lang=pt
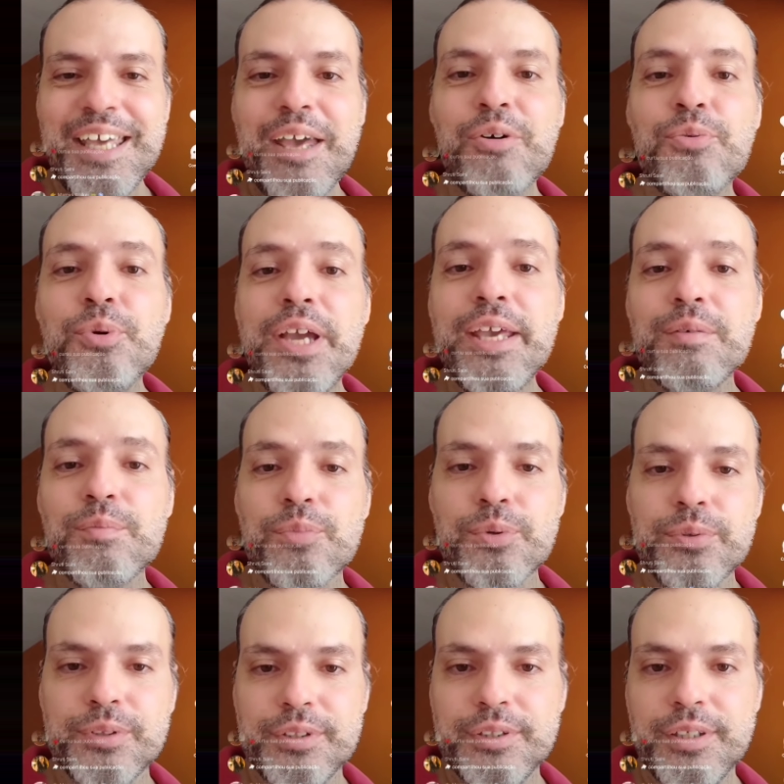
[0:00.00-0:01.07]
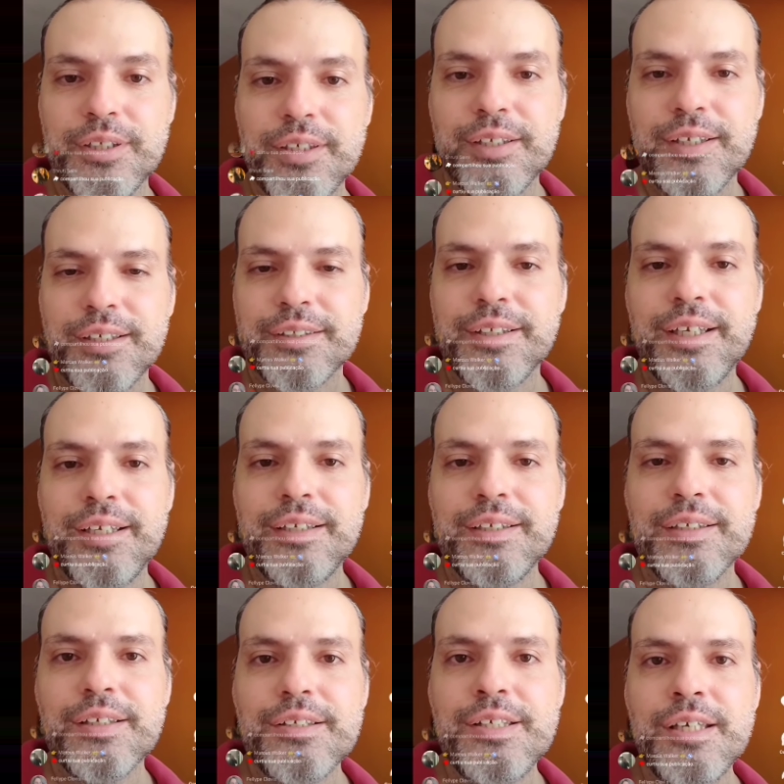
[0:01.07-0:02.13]
é um emo, né?
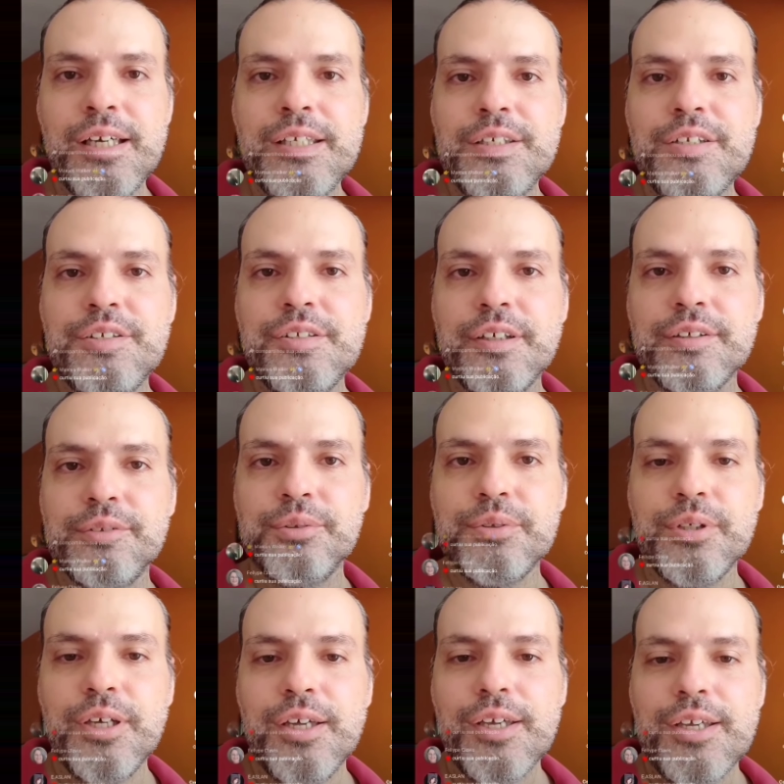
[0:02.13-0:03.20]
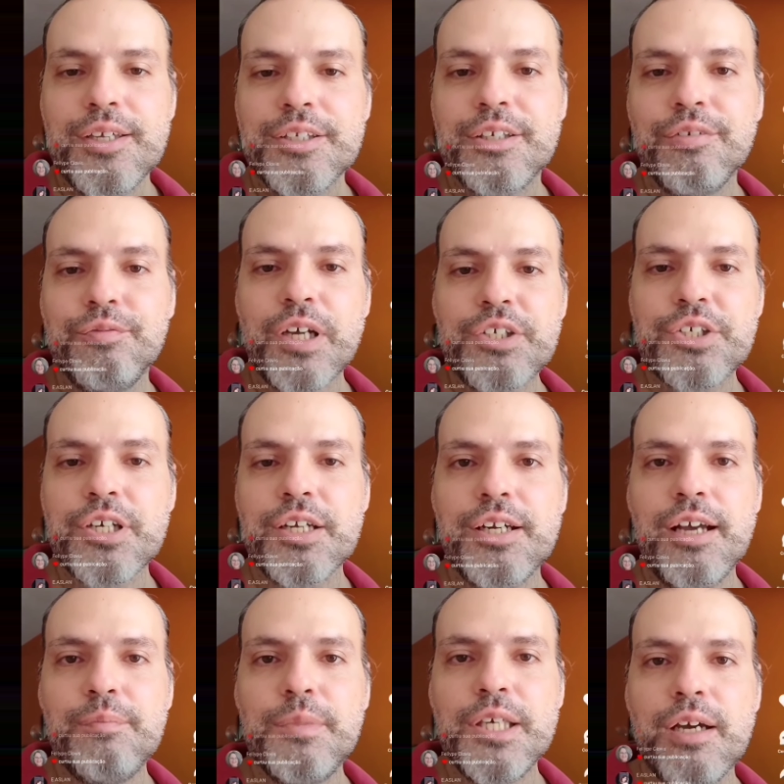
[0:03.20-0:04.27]
E aí dizendo que vai
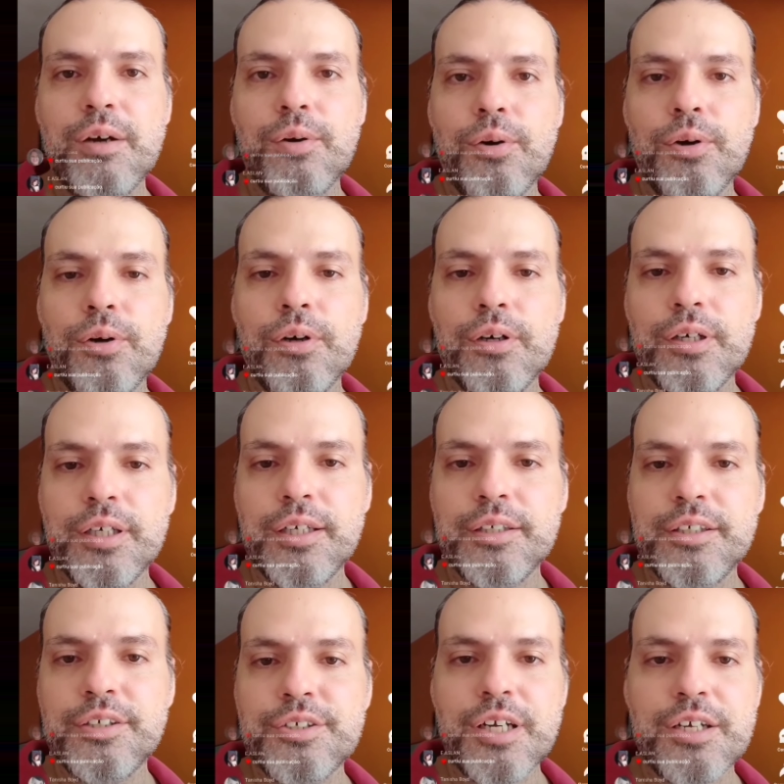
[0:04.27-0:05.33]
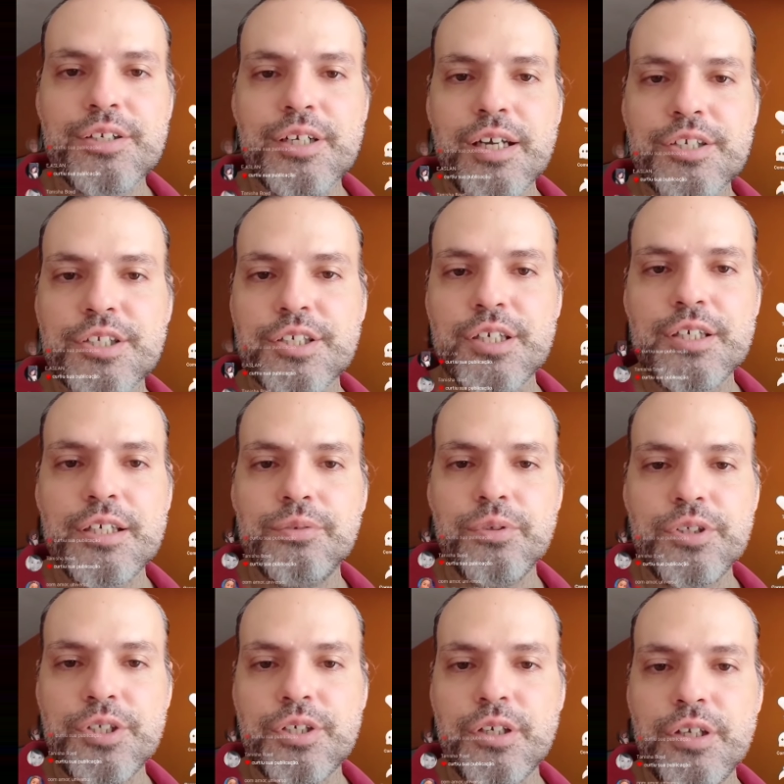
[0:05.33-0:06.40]
chegar a minha hora, que já já chega a
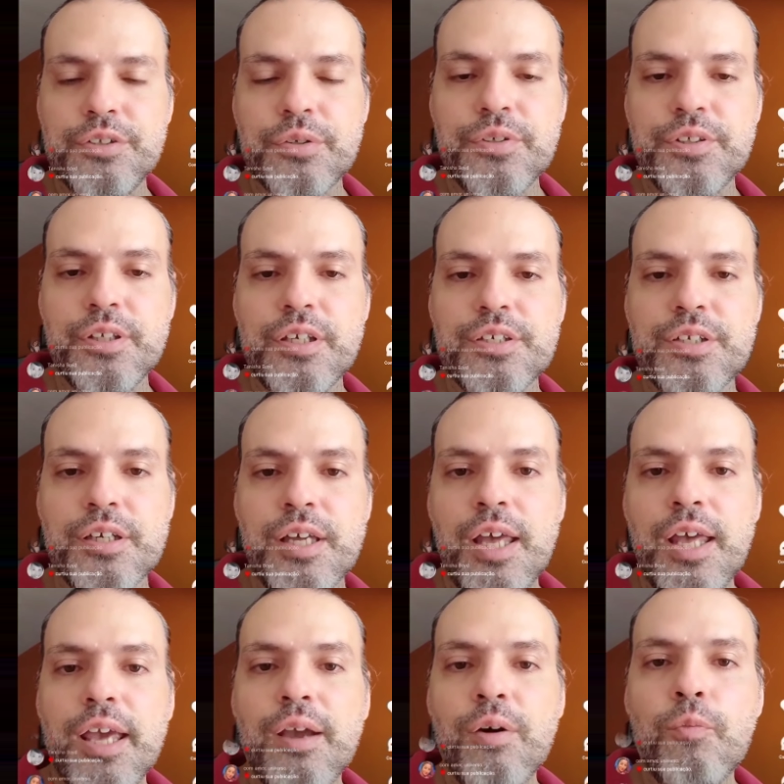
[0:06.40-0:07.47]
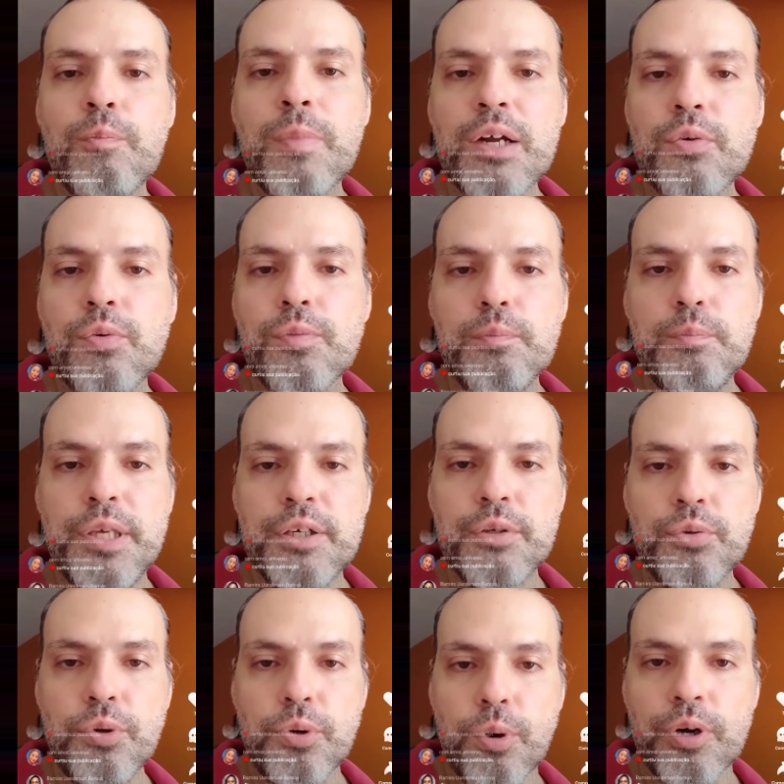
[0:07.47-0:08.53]
notícia, ou seja, é um
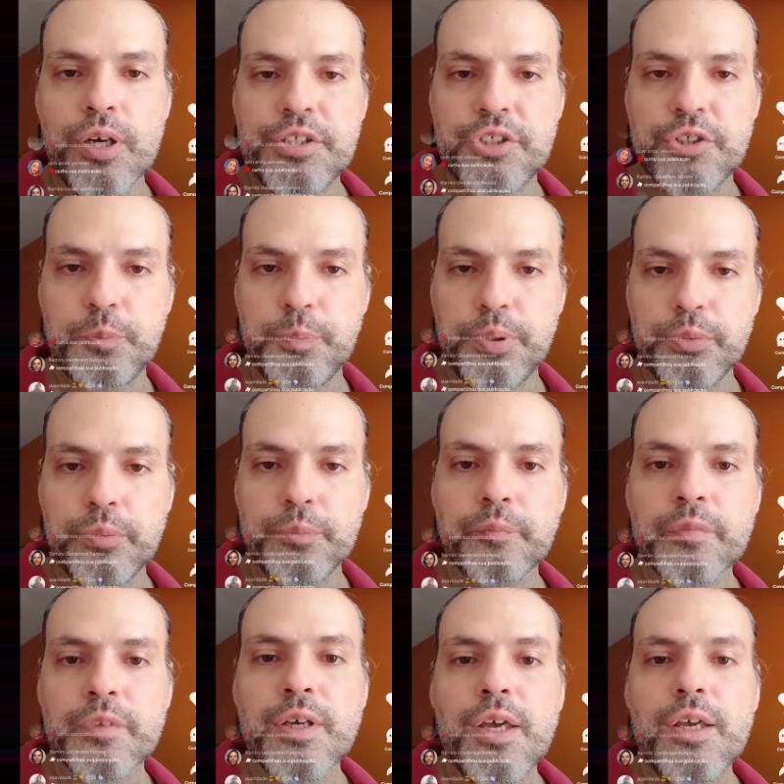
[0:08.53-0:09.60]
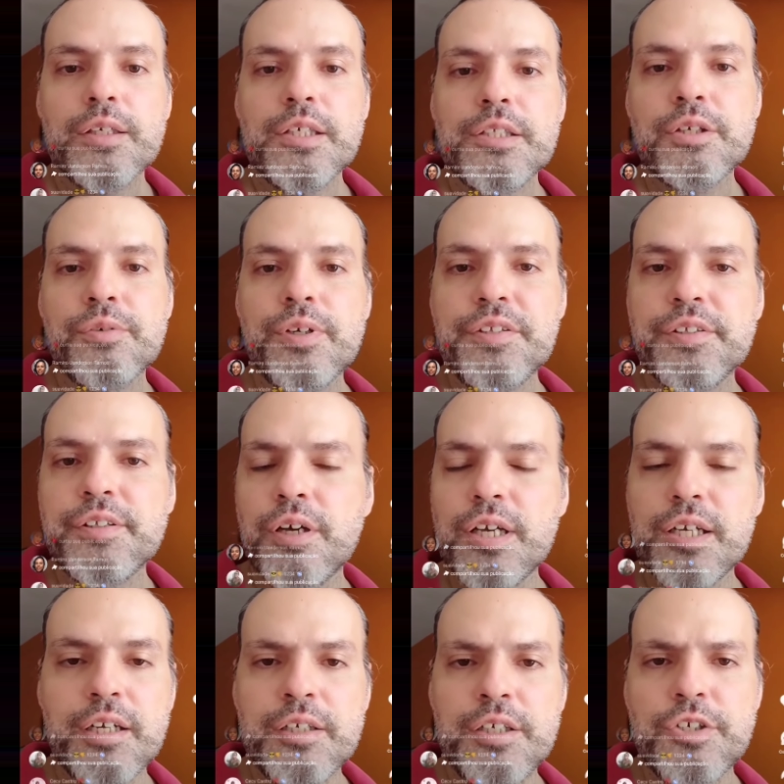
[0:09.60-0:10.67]
macumbeiro gospel. Então essa é
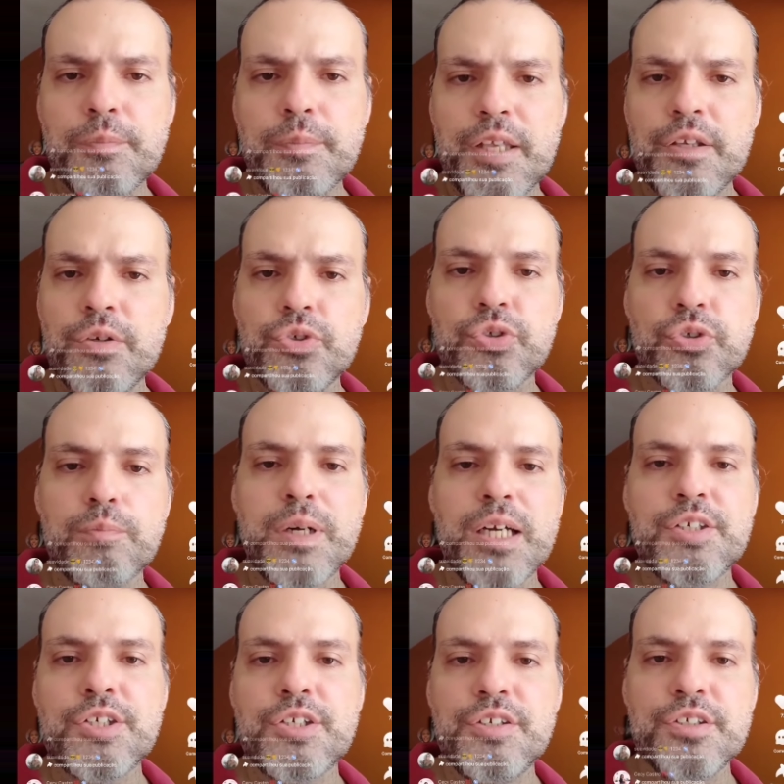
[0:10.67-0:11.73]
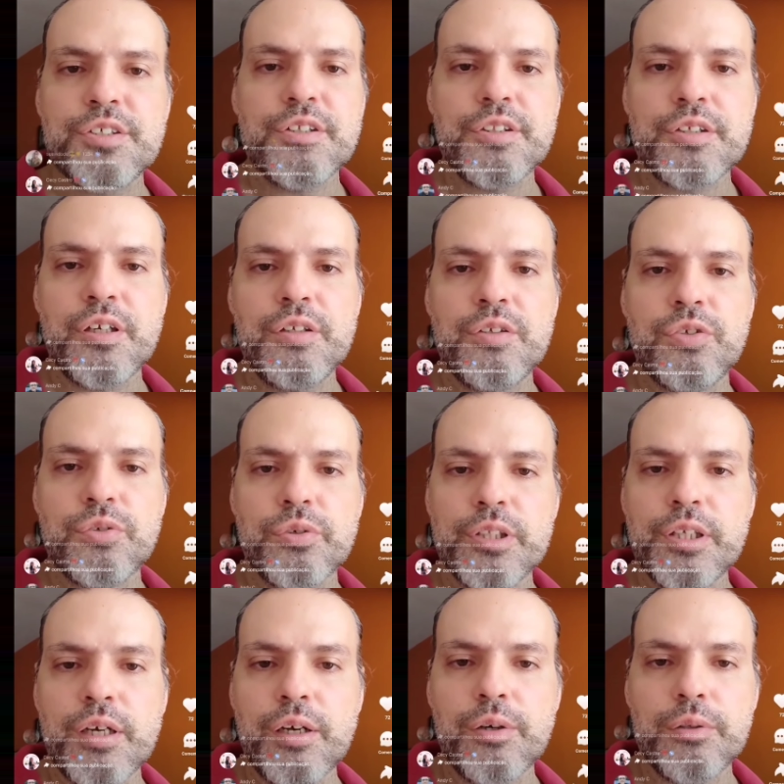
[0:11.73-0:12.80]
a grande, eu sou batista
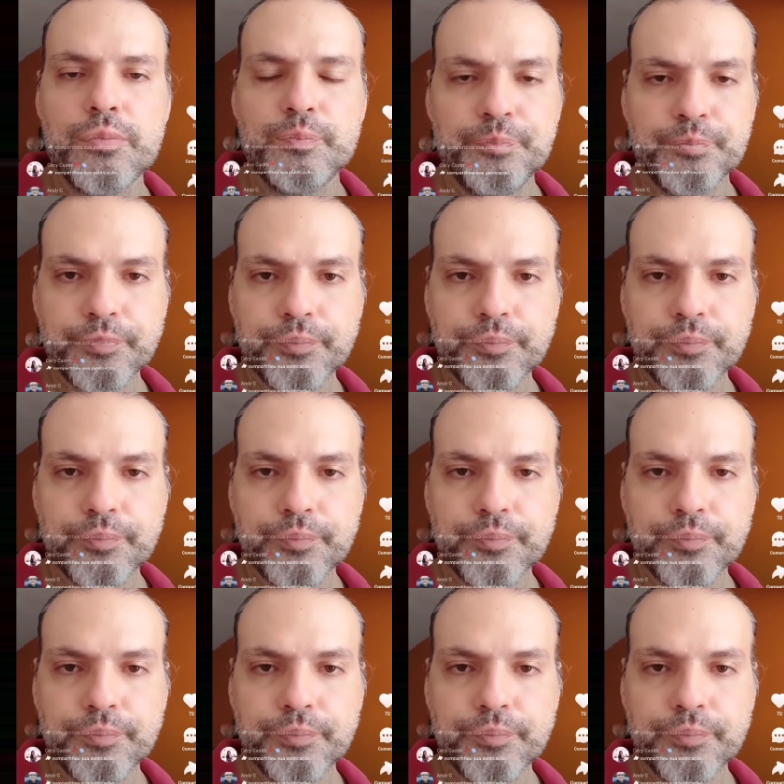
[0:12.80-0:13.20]
tradicional,